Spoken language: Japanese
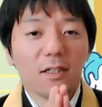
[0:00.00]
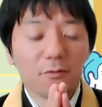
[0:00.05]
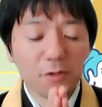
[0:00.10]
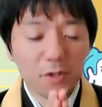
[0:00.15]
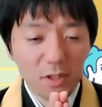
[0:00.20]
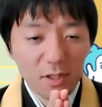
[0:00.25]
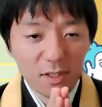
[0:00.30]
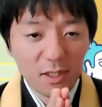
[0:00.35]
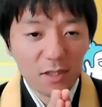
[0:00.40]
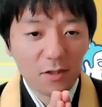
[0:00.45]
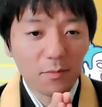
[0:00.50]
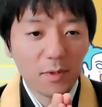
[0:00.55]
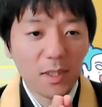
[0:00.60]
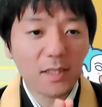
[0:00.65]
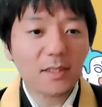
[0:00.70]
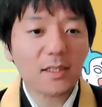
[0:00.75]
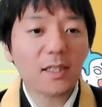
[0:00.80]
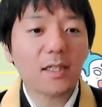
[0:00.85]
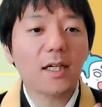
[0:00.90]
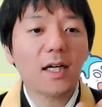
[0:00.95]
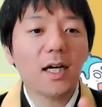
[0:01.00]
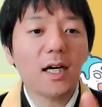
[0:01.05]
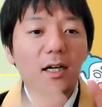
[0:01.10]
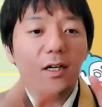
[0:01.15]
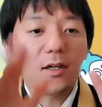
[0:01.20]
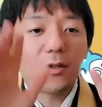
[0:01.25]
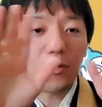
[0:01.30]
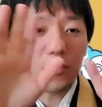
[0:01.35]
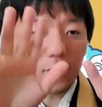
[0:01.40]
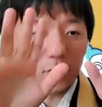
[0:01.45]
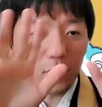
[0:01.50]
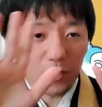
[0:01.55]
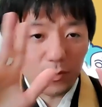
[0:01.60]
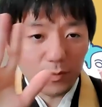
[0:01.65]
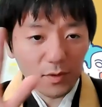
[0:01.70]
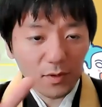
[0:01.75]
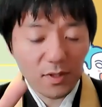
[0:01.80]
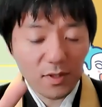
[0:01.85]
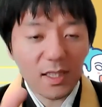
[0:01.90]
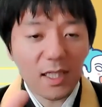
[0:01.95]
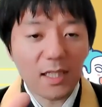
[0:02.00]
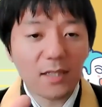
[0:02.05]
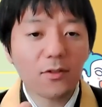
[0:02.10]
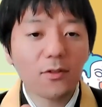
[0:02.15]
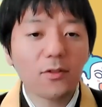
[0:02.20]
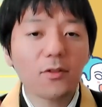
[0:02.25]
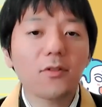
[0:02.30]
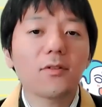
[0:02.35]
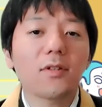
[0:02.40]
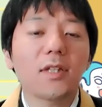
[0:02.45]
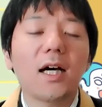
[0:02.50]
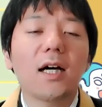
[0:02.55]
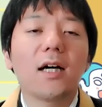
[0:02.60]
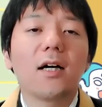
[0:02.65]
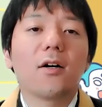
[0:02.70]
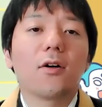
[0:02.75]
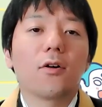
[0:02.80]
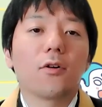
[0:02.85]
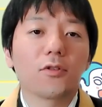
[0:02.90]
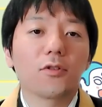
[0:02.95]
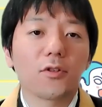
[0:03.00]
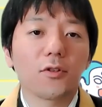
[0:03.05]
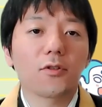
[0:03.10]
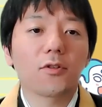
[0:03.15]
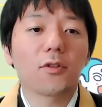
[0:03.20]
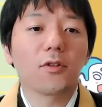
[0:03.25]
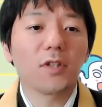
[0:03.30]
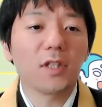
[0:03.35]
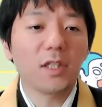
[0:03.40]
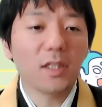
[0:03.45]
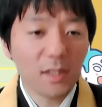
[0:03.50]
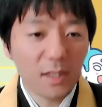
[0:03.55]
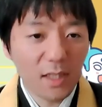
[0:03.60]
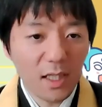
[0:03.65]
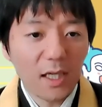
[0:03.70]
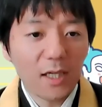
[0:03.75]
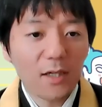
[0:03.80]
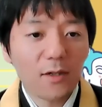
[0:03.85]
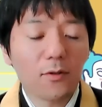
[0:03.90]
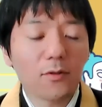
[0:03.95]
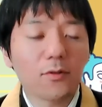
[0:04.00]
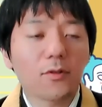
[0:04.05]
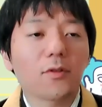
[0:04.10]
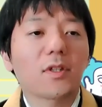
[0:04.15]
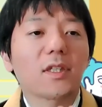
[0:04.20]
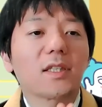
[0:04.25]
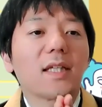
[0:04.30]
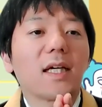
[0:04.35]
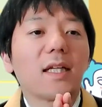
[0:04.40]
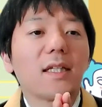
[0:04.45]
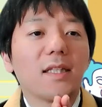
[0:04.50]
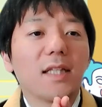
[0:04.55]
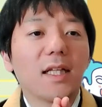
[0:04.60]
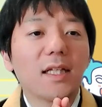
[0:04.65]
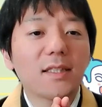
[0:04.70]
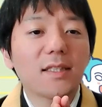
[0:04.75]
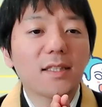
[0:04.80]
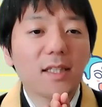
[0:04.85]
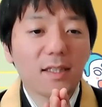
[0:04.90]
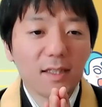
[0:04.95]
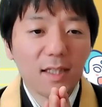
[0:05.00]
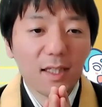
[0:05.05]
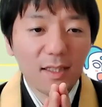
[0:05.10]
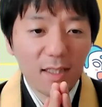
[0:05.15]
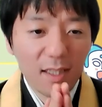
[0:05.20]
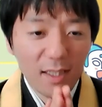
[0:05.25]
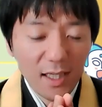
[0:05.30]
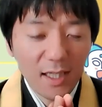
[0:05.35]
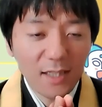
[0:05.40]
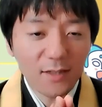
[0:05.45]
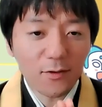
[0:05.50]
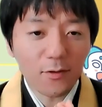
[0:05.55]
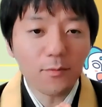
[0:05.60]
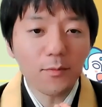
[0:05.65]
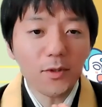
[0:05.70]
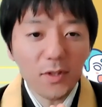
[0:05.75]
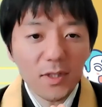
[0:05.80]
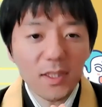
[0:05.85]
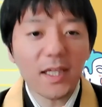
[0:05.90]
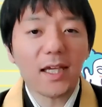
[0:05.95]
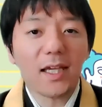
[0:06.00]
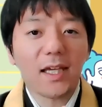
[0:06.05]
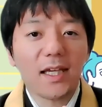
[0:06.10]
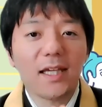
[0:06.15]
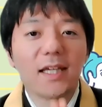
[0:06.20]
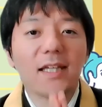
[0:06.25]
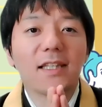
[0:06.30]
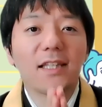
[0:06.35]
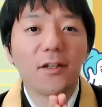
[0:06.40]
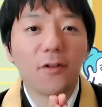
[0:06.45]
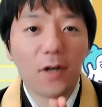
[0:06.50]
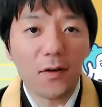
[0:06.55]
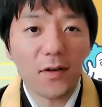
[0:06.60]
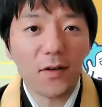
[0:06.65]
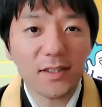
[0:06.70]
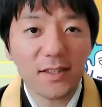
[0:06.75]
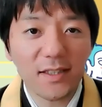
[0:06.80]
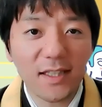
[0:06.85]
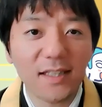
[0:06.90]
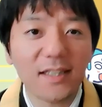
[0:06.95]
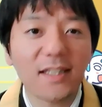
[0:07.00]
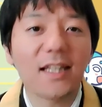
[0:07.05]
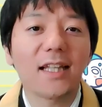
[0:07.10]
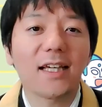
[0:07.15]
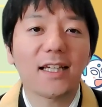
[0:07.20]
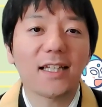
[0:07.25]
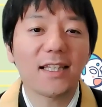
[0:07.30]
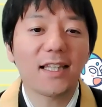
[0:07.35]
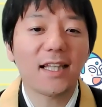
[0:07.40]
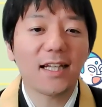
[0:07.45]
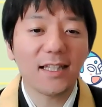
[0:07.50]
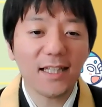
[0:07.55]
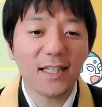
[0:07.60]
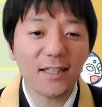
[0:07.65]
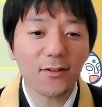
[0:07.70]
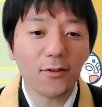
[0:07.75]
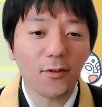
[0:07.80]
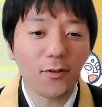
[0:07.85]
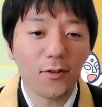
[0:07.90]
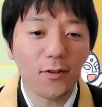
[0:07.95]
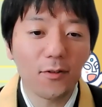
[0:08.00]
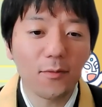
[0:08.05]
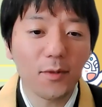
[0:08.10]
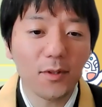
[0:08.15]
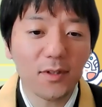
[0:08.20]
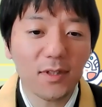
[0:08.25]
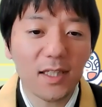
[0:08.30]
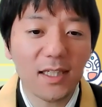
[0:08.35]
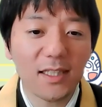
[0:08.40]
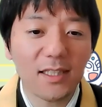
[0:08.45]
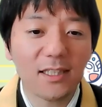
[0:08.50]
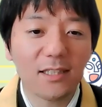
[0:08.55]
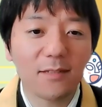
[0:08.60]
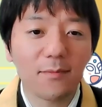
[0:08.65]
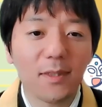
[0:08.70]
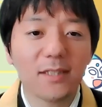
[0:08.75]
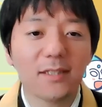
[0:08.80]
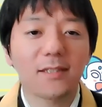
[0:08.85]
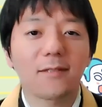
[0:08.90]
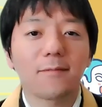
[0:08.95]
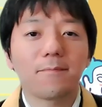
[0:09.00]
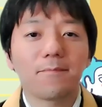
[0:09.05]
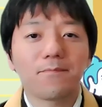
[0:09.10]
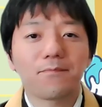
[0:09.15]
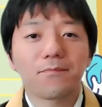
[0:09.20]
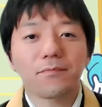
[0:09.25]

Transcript: おじいちゃん、おばあちゃんが、このお仏壇のようなお浄土に行って仏さんになっちゃったんだなと思って、え手を合わせていただけたらなと思ったりします。